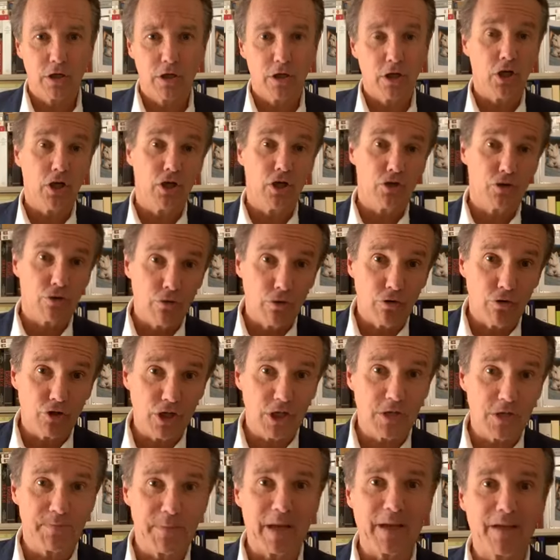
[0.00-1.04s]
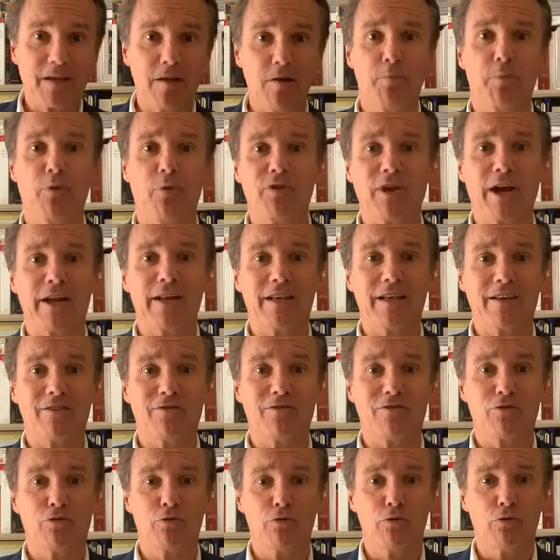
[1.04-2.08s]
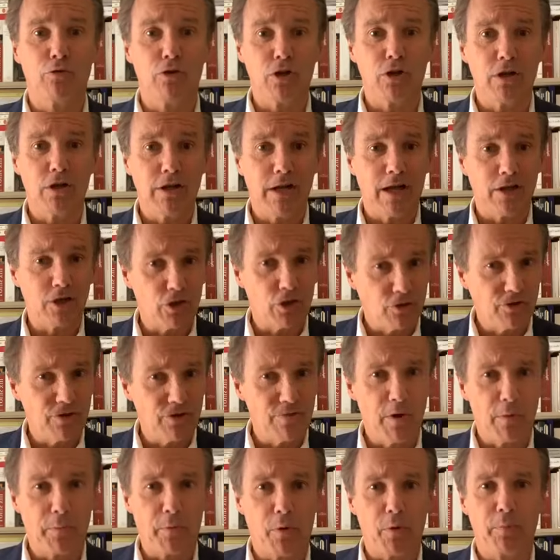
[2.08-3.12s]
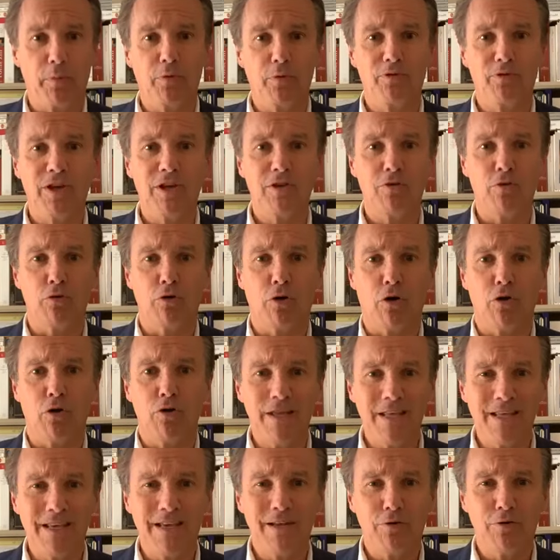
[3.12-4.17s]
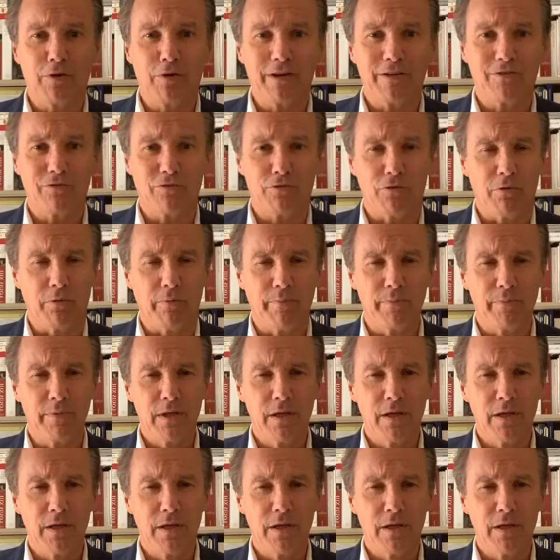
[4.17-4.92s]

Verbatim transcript: Et j'espère qu'il posera les questions, il l'a gentiment proposé de relayer nos questions.